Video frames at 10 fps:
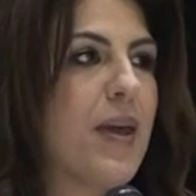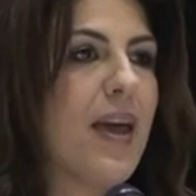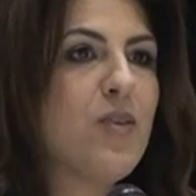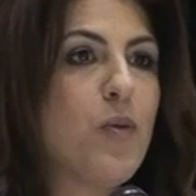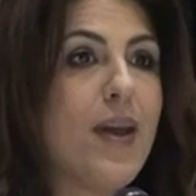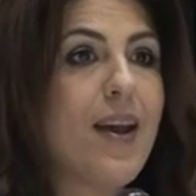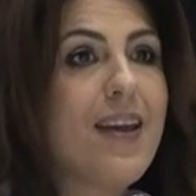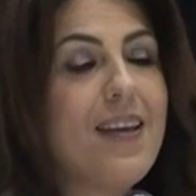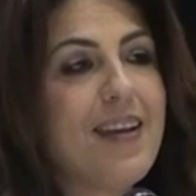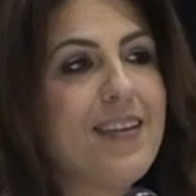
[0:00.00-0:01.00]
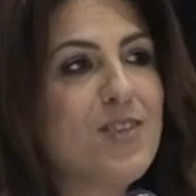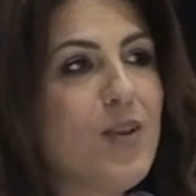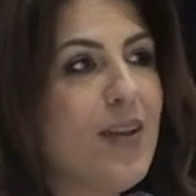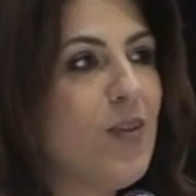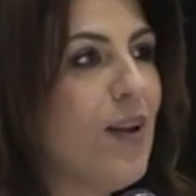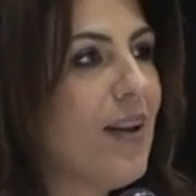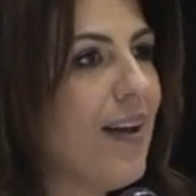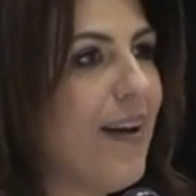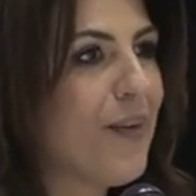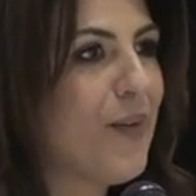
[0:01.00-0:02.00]
mi hija estuviera aquí, está estacionando el
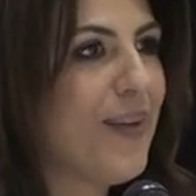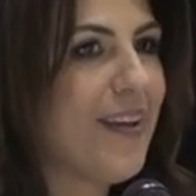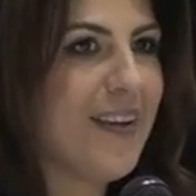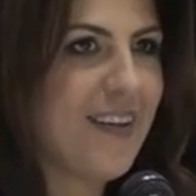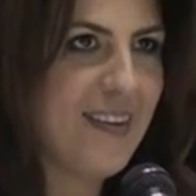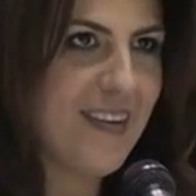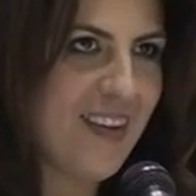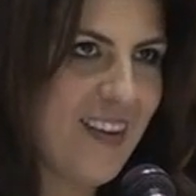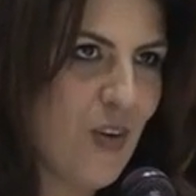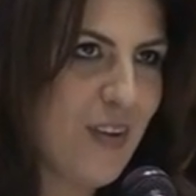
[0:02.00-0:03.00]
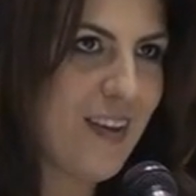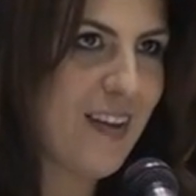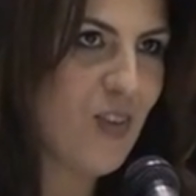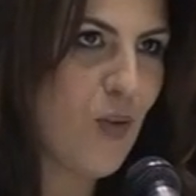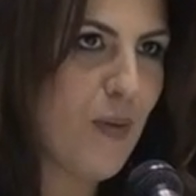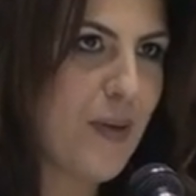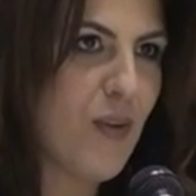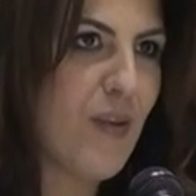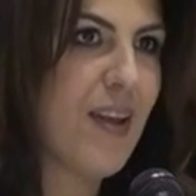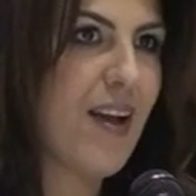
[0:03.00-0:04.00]
carro y, no está,
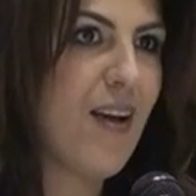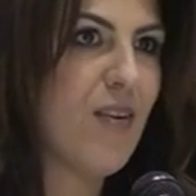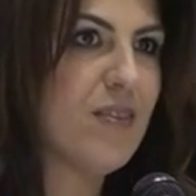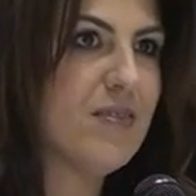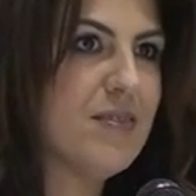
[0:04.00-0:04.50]
todavía no ha llegado.